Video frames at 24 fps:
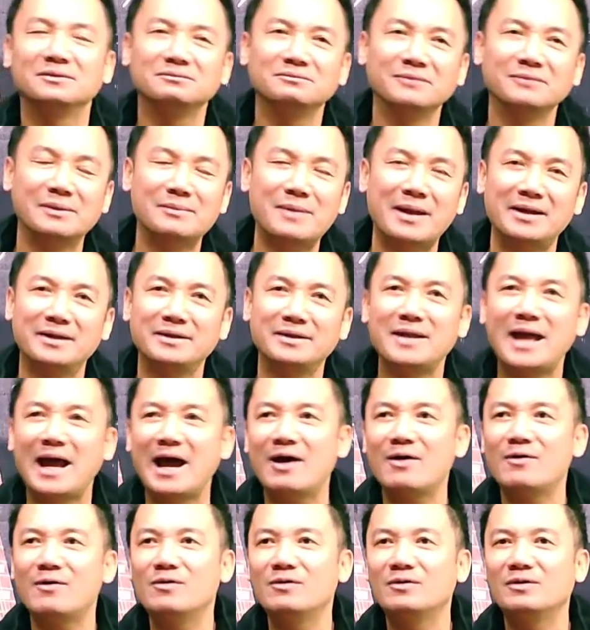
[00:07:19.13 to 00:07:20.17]
bị bệnh
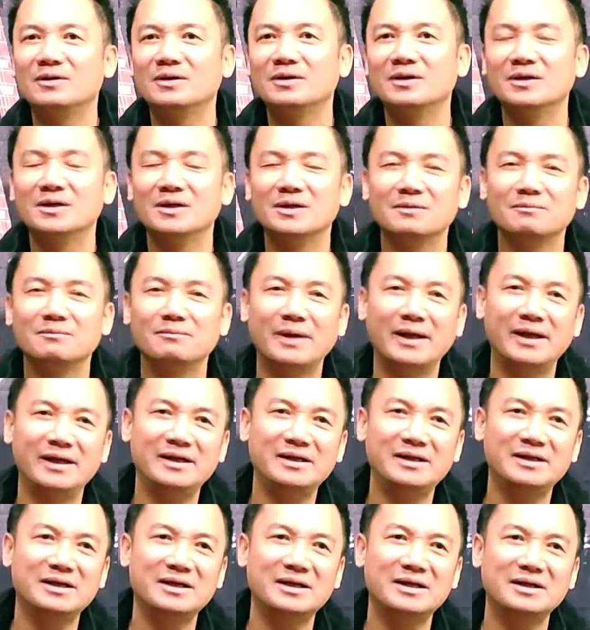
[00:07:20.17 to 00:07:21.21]
đau
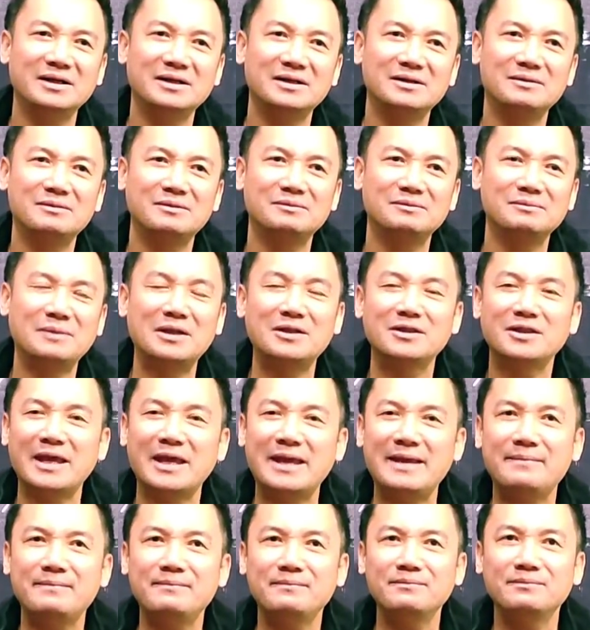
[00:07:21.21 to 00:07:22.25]
bị uh, bệnh
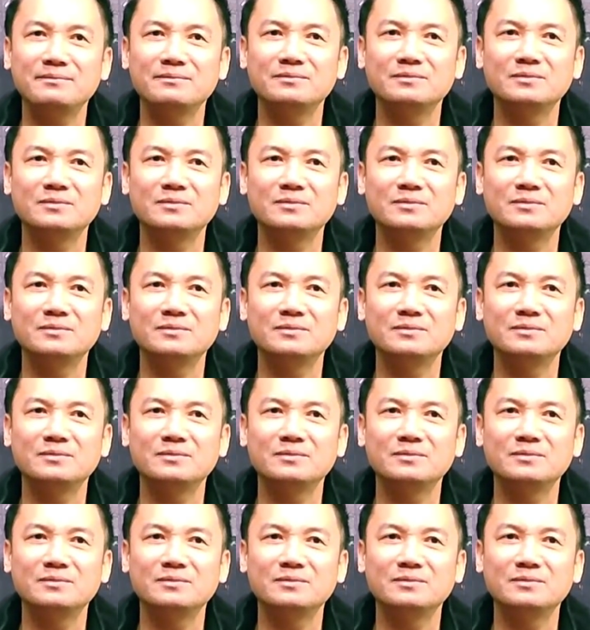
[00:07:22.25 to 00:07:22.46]
tim